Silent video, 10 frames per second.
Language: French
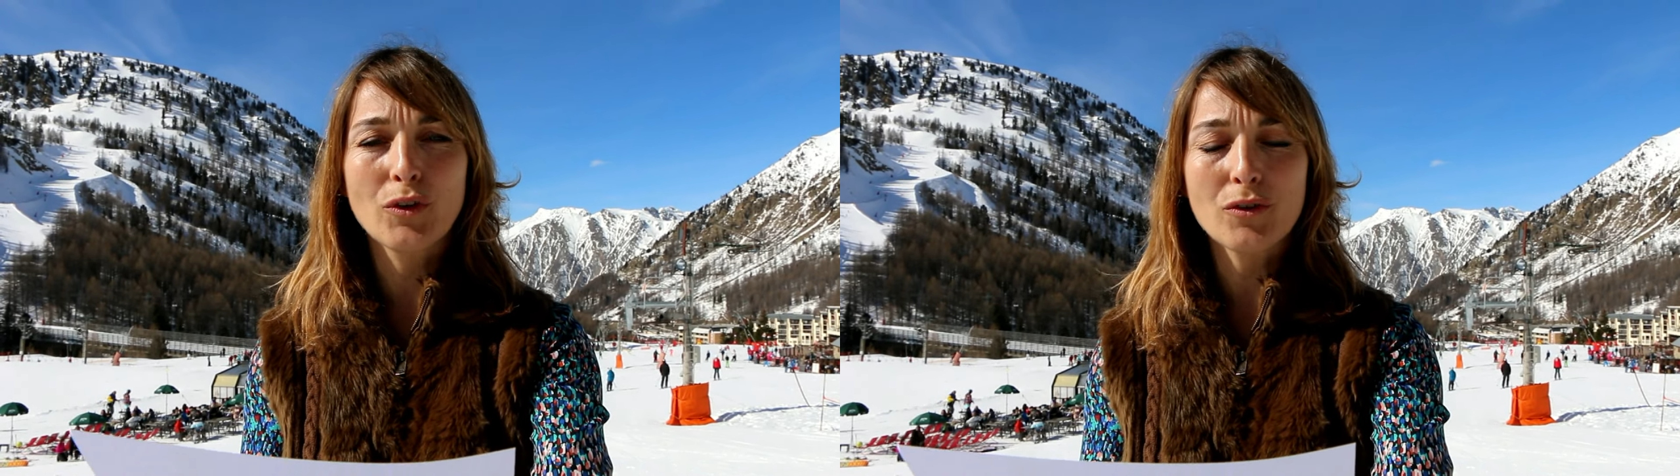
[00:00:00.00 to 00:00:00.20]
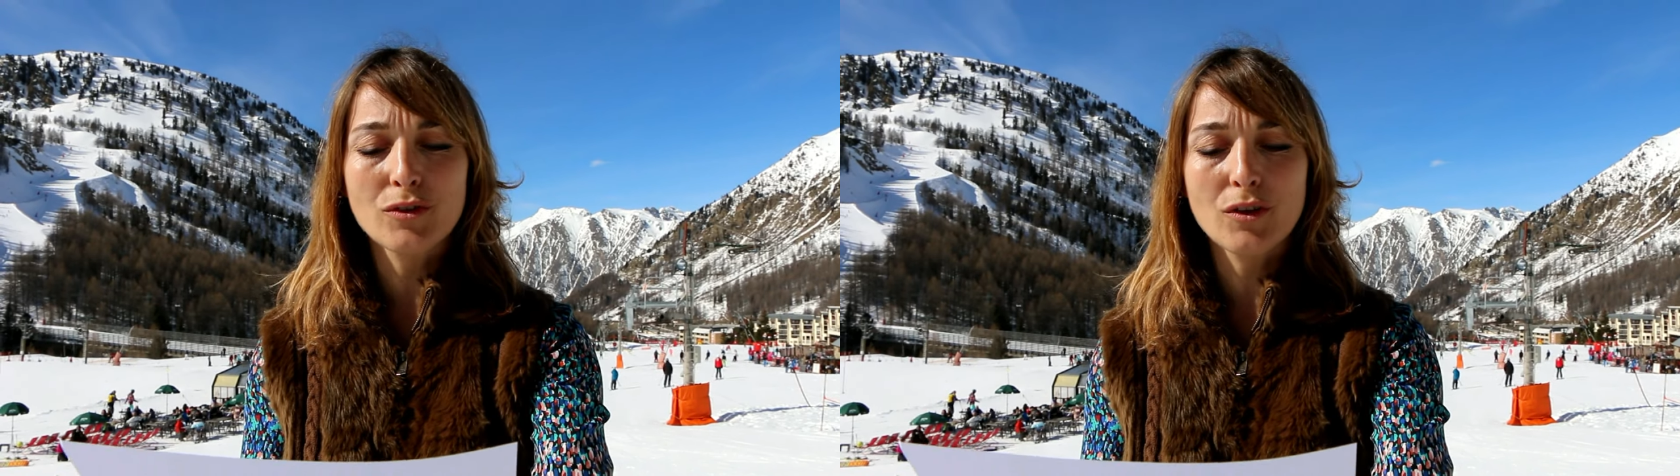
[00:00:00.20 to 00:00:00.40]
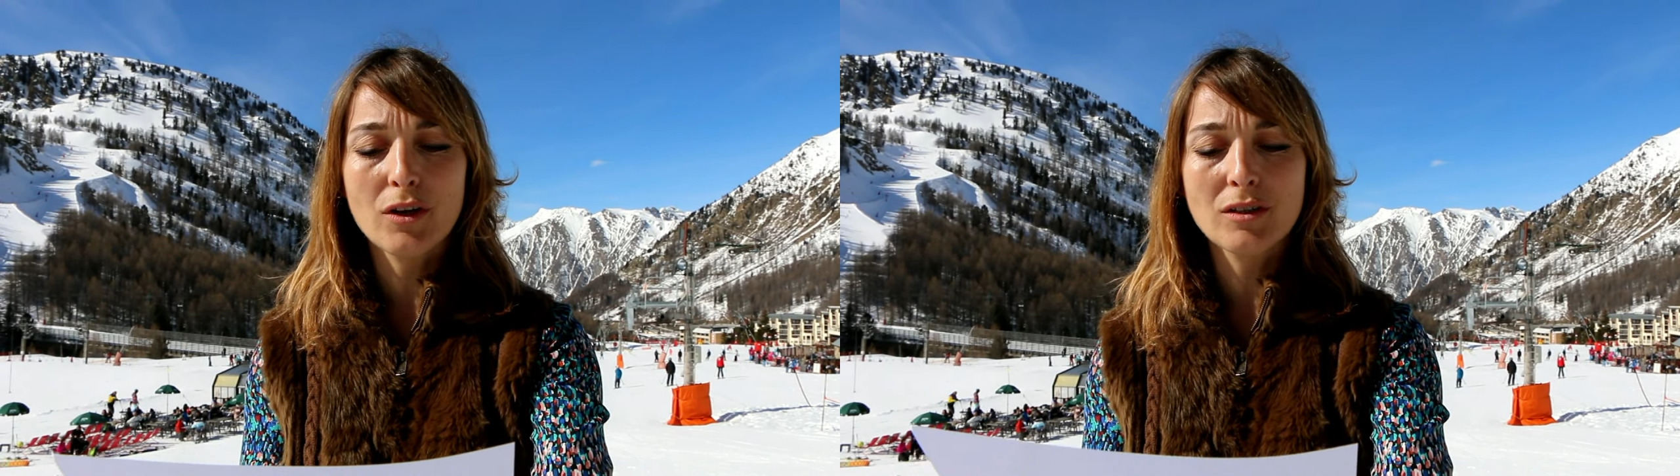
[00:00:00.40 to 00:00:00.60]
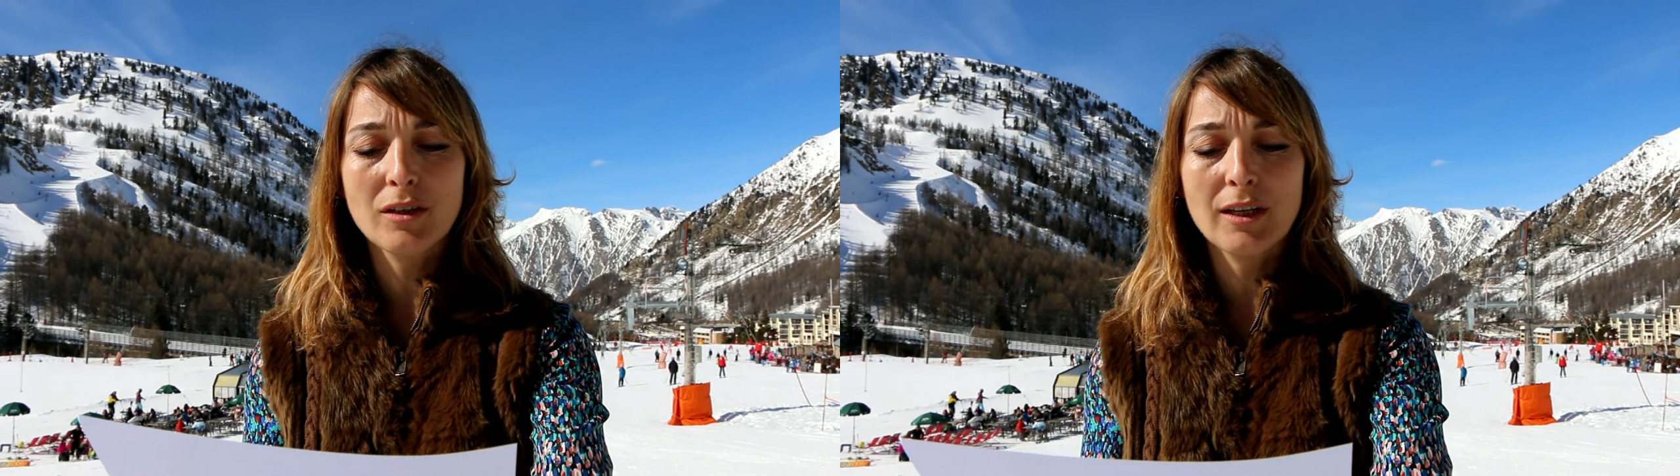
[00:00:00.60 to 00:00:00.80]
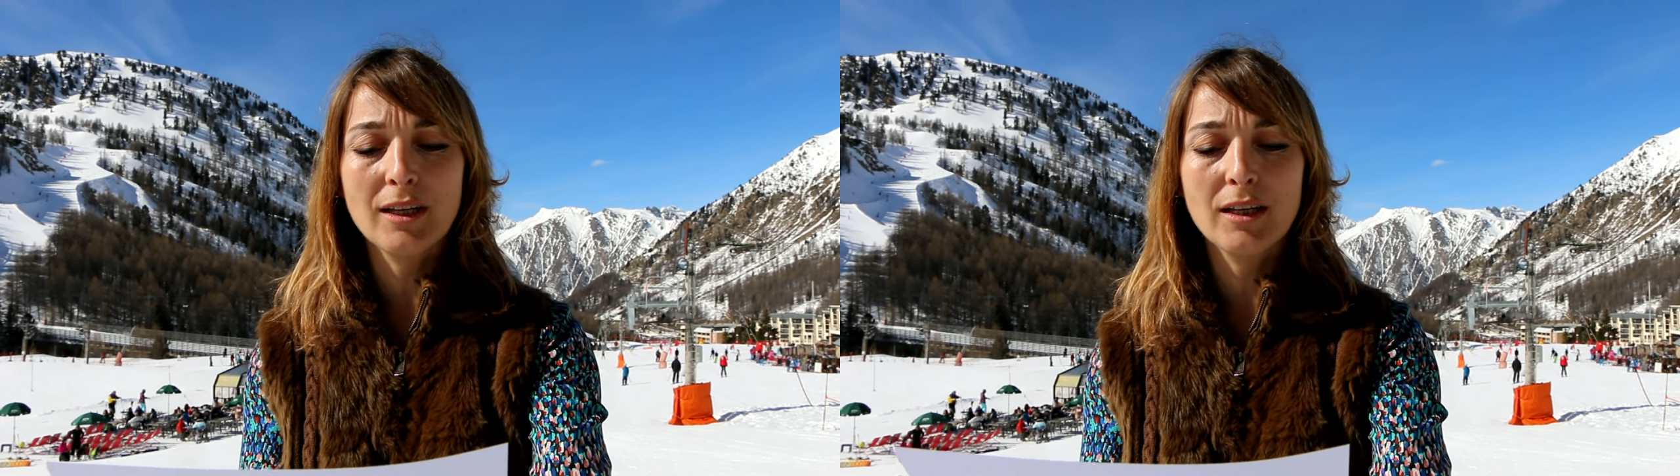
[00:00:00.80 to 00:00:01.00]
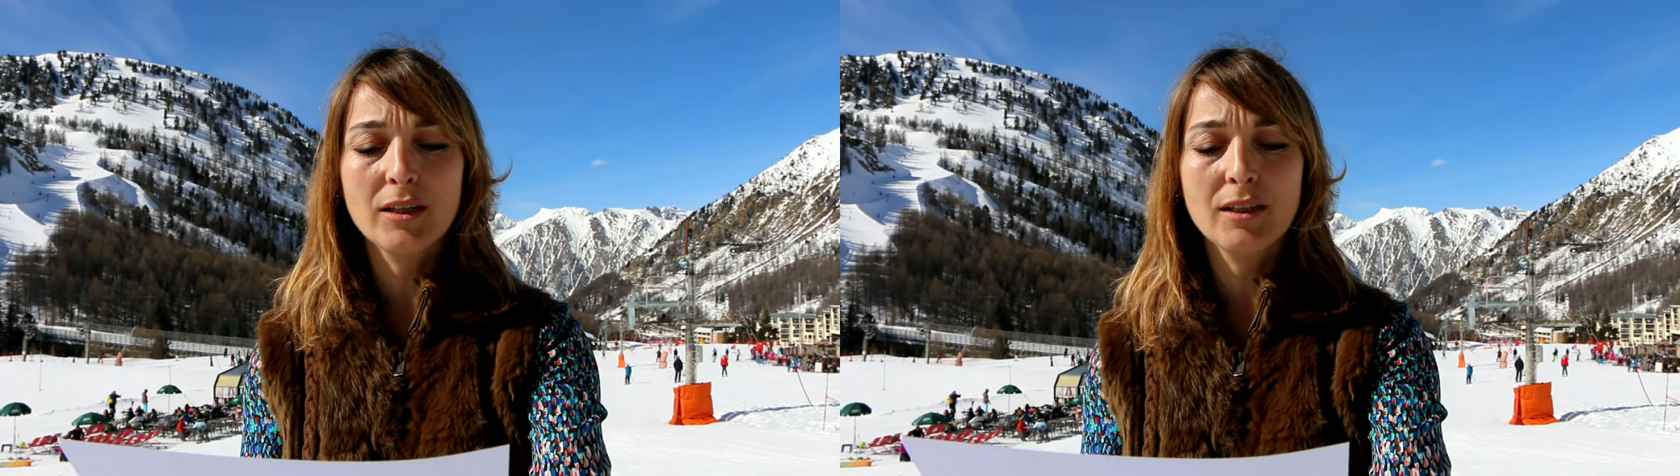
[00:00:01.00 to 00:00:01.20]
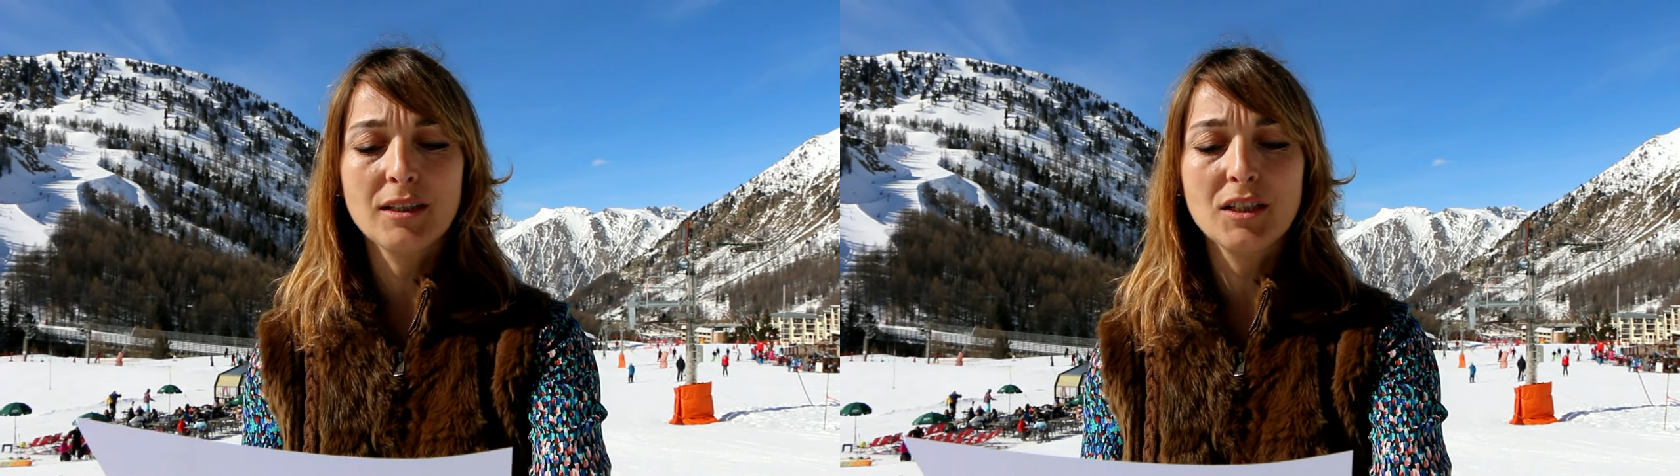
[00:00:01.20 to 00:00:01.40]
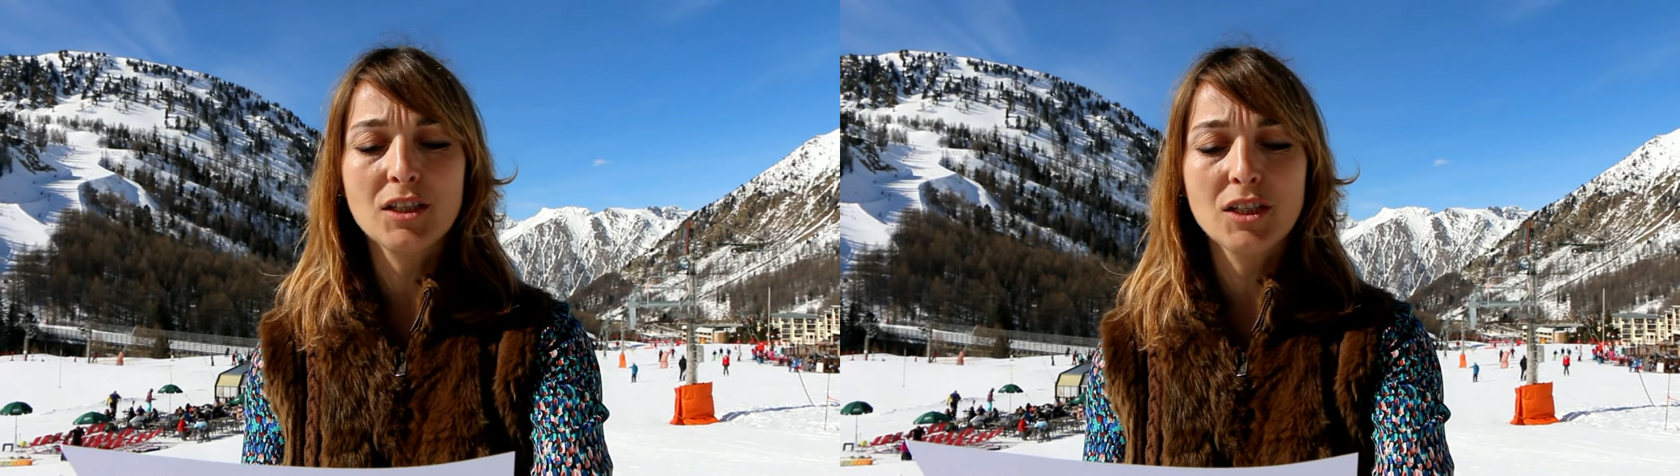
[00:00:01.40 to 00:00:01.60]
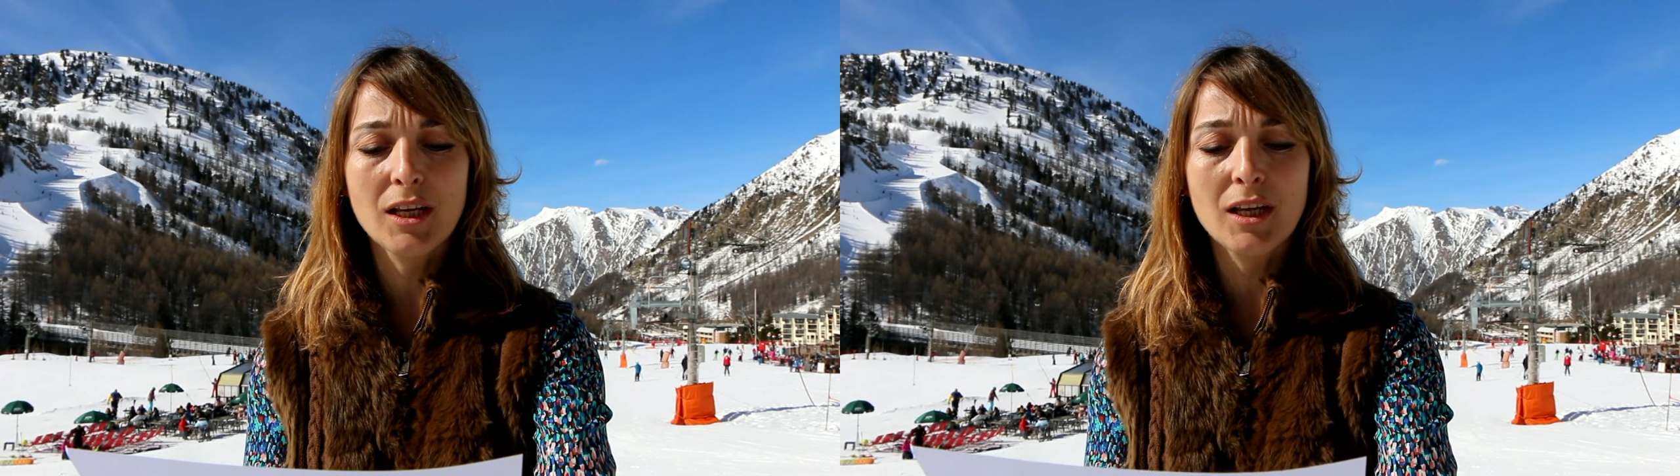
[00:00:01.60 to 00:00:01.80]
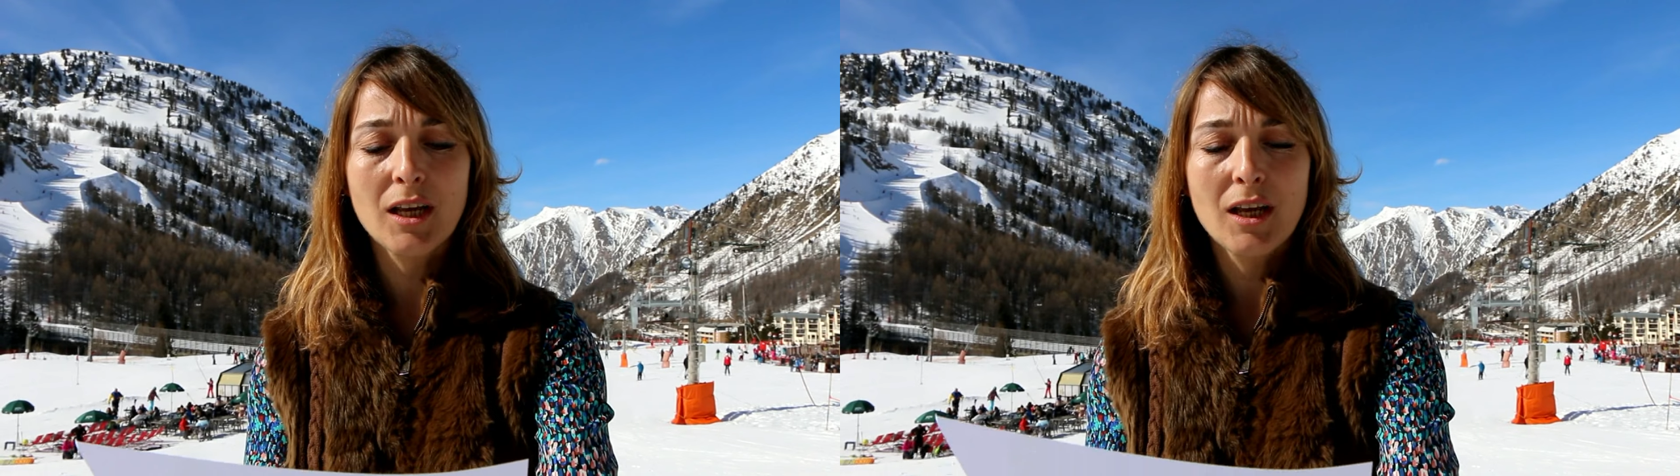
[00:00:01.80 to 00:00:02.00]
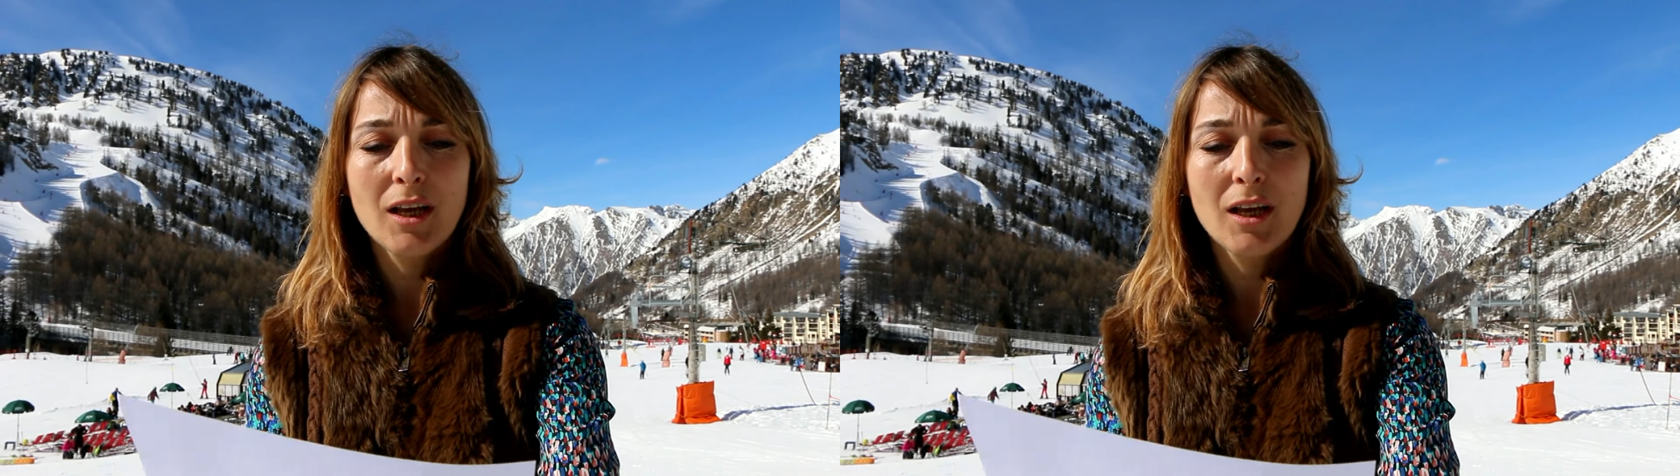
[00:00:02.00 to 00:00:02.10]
danseuses et des DJ